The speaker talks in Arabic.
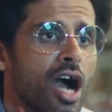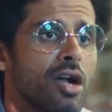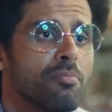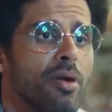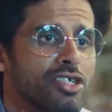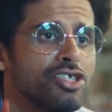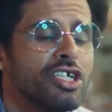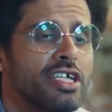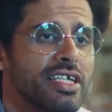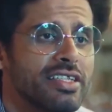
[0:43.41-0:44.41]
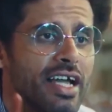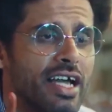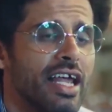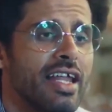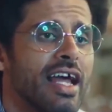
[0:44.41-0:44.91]
دي أكبر
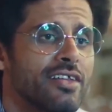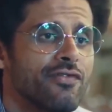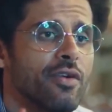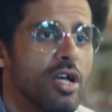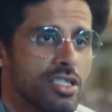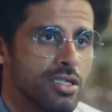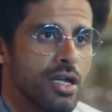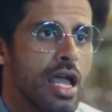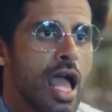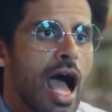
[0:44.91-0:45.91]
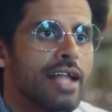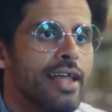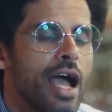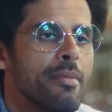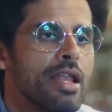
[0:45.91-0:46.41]
شركة إعلانات في مصر
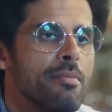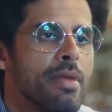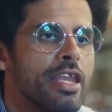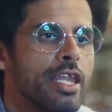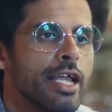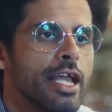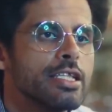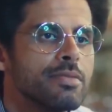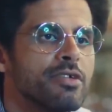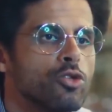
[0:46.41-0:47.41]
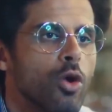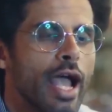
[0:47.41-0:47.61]
هتعمل منك اسم